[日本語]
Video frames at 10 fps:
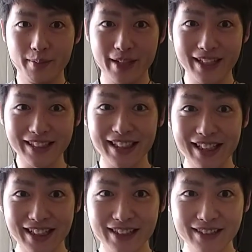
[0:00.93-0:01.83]
皆さ
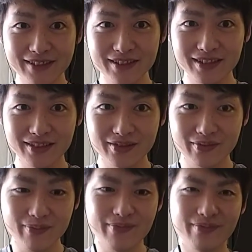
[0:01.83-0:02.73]
ん、
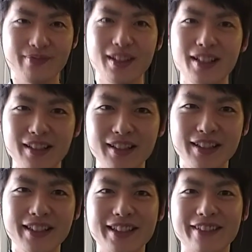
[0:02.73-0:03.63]

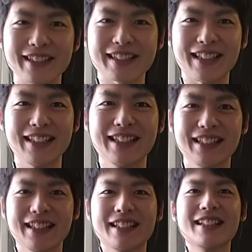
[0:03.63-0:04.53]
生きてますか？
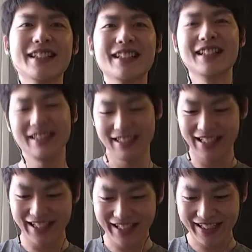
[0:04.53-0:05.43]

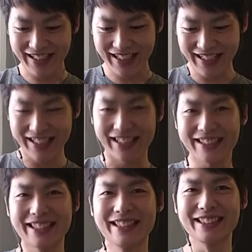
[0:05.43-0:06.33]

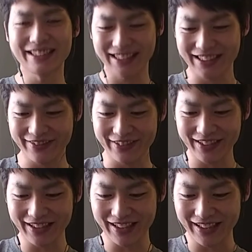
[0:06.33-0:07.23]
えーっと、久しぶ
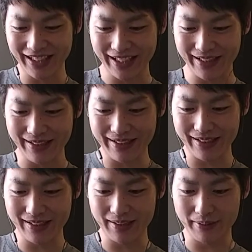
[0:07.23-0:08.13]
りに、
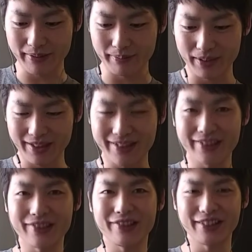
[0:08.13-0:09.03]
えービッ
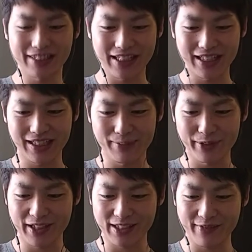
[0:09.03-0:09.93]
トコインな
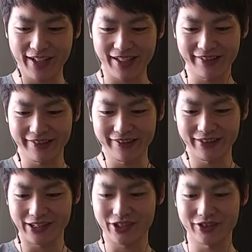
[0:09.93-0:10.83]
ぼやき部屋の
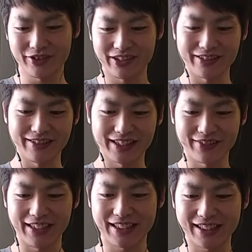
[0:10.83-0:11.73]
収録を
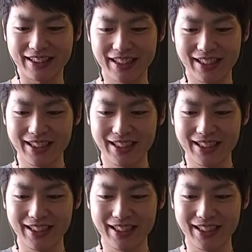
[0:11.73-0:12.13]
します。